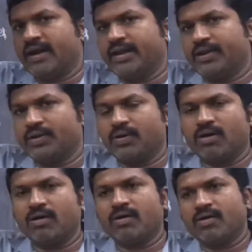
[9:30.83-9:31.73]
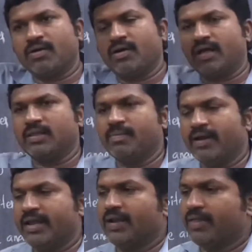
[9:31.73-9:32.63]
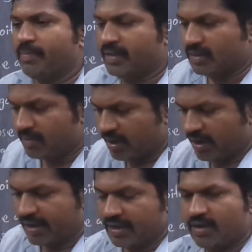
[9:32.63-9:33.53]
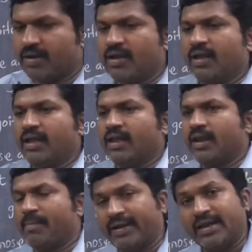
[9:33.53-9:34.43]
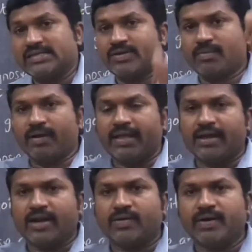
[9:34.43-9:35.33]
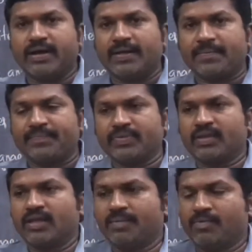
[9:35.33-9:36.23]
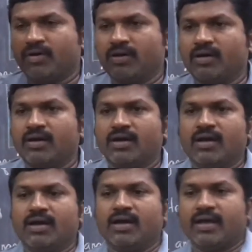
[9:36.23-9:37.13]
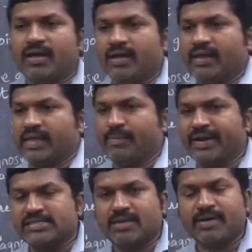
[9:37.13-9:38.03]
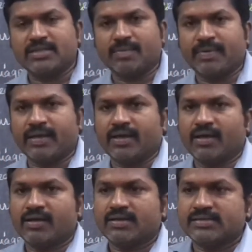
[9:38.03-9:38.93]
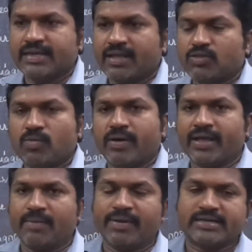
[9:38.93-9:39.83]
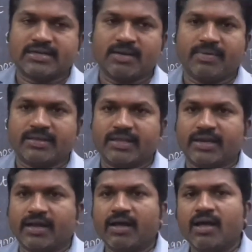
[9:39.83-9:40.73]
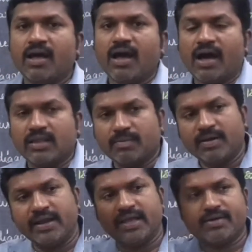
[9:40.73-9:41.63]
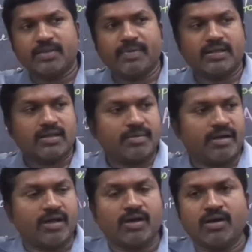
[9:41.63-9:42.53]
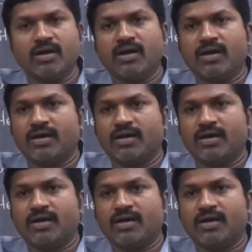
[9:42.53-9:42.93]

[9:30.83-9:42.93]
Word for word: பில்டிங்லாம் கட்டிகிட்டு இருக்கிறோம் அந்த பில்டிங்கில் வந்து பார்த்தோம்னா அயன் இல்லைனா மெட்டலைஸ் லெவல் பில்டிங்லாம் கட்டுவாங்க இப்போ எமிரேட்ஸ்லாம் பார்த்துருப்பீங்க சரியா துபாய் எமிரேட்ஸ்லாம் பார்த்தீங்கன்னா அந்த பில்டிங் வந்து பார்த்தோம்னா